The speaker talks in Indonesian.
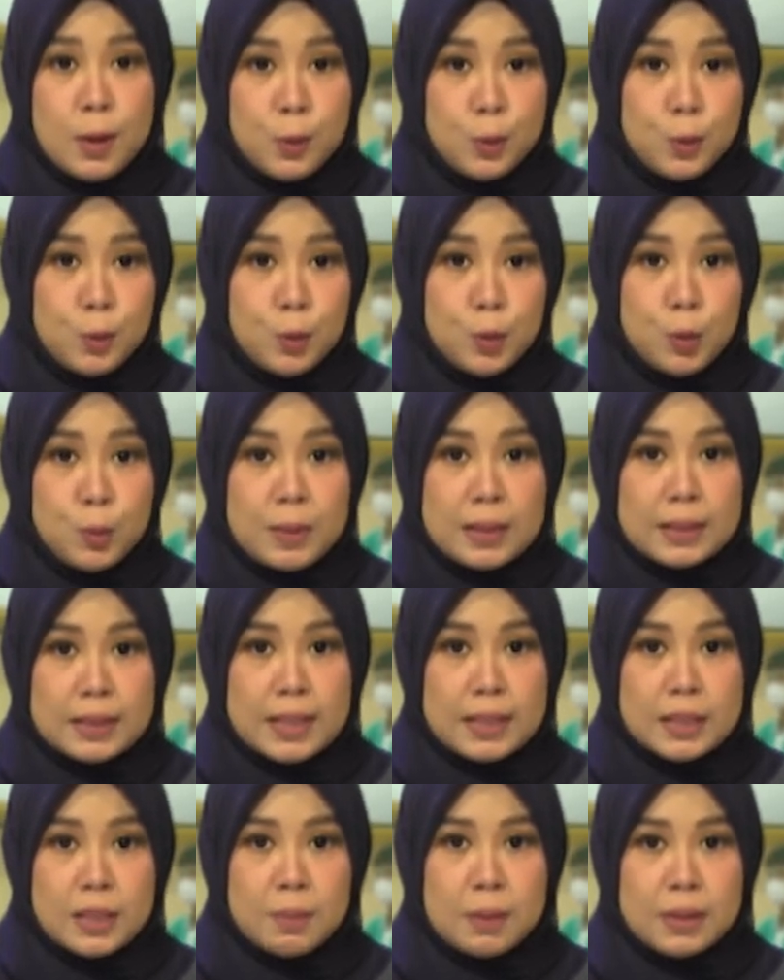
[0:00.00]
untuk
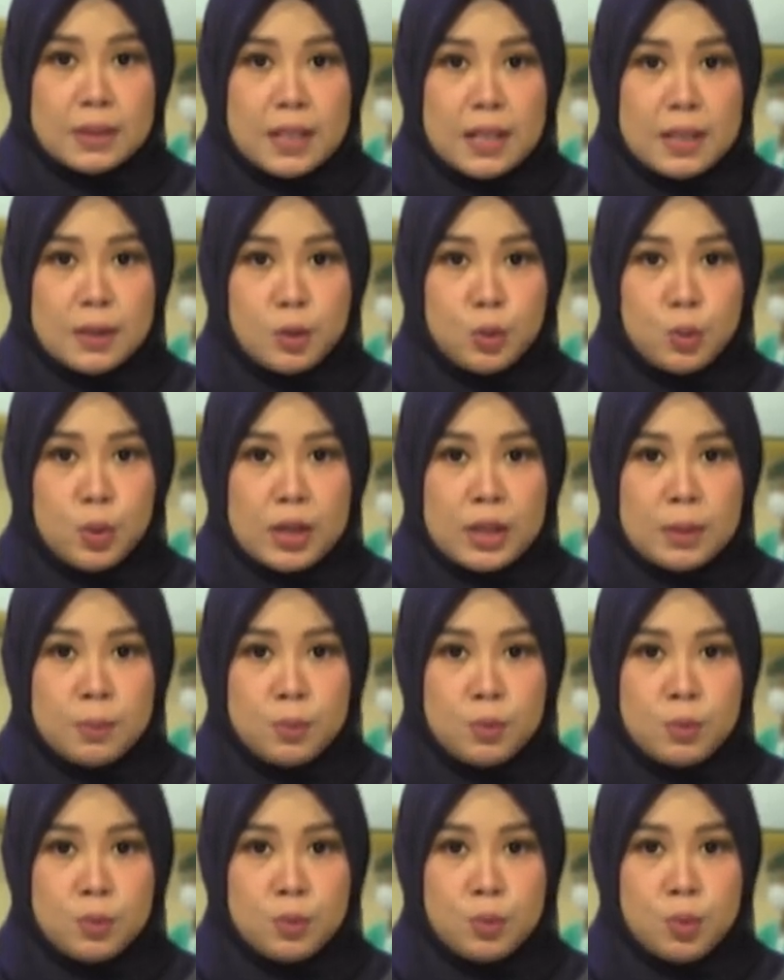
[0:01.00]
masa jabatan
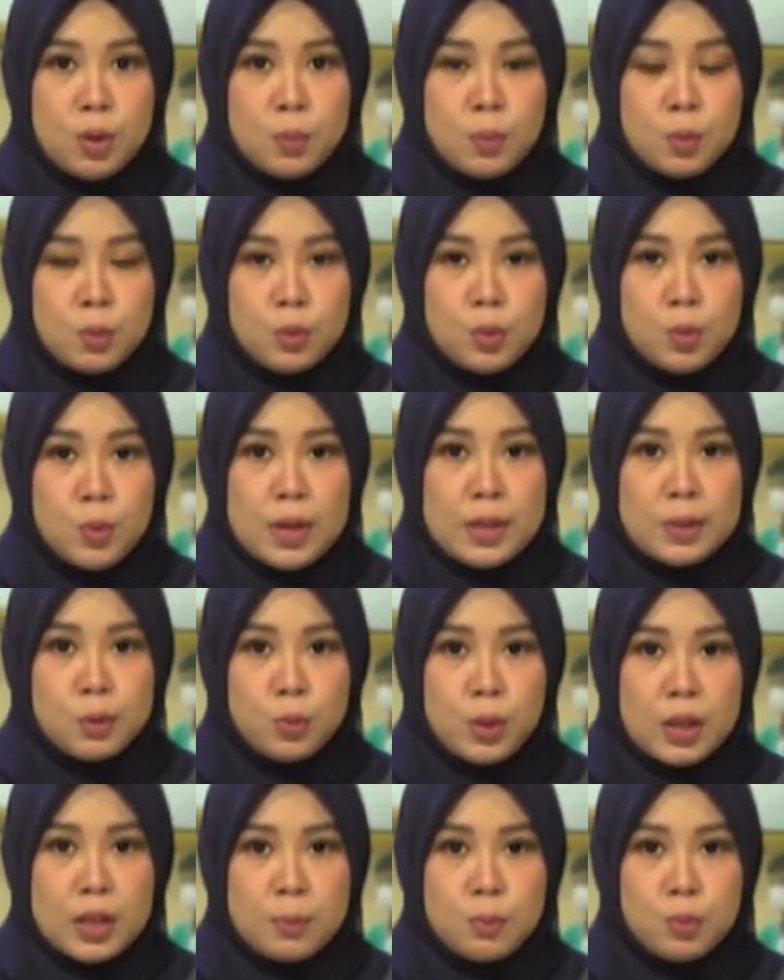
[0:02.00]

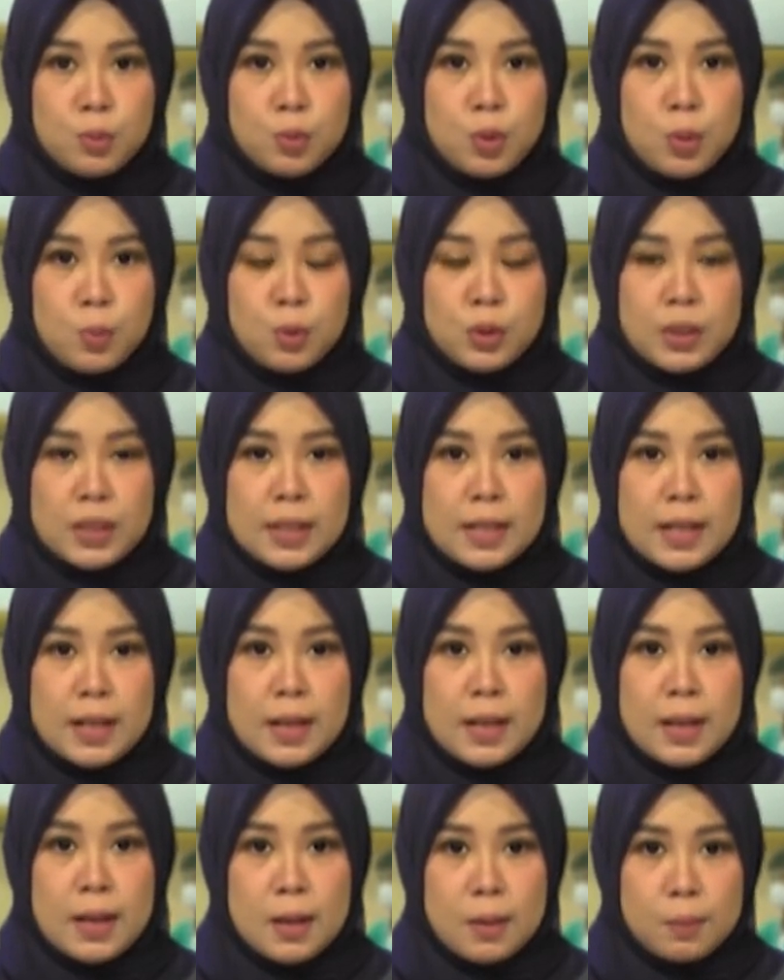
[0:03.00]

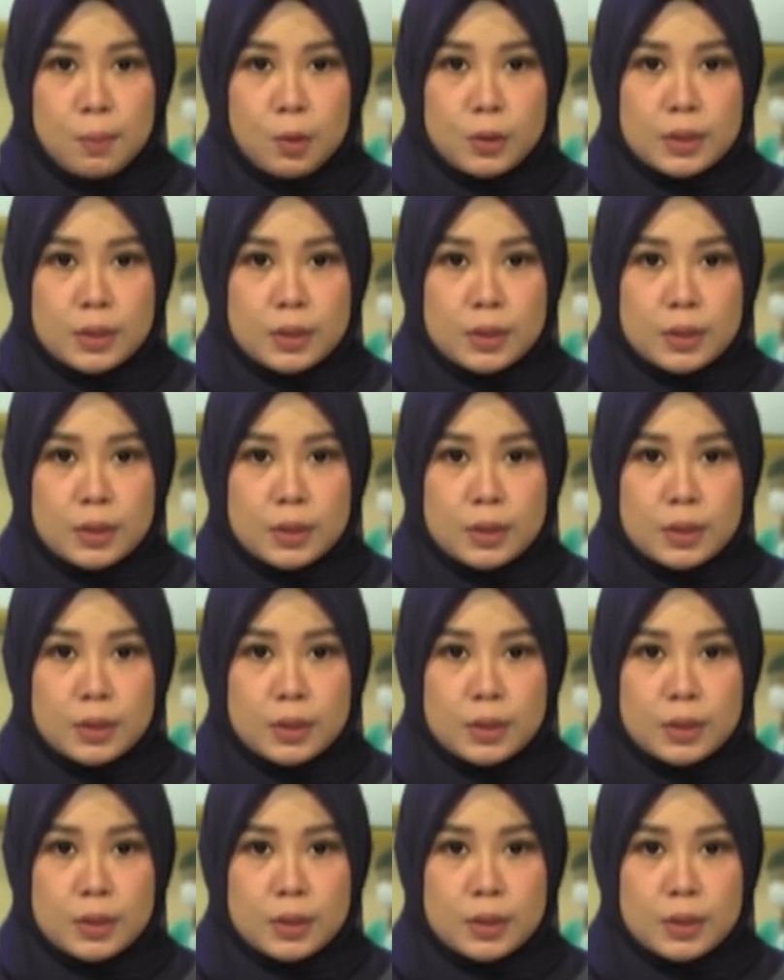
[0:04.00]
2022-2023.